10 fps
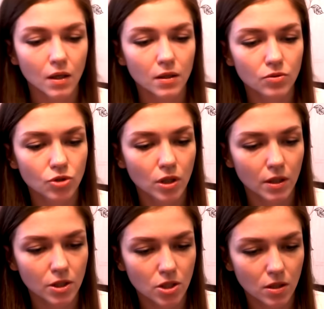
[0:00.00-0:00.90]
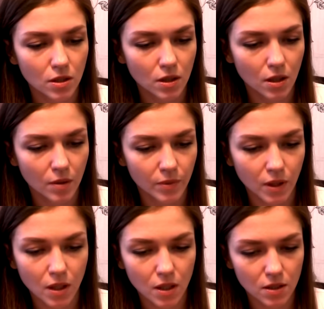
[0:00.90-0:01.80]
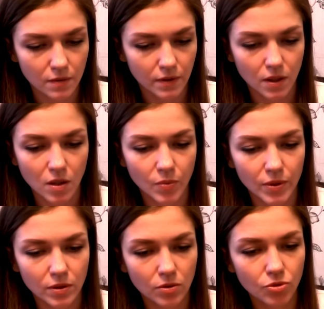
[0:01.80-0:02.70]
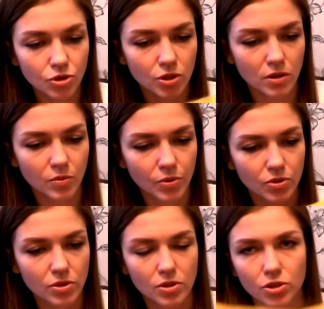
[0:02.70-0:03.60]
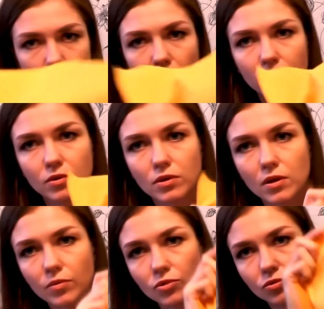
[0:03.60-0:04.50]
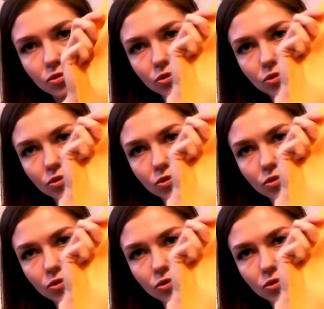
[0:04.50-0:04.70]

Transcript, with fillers: Это уже, конечно, не такая многоразовая, как предыдущая, это просто чисто вот там, ну,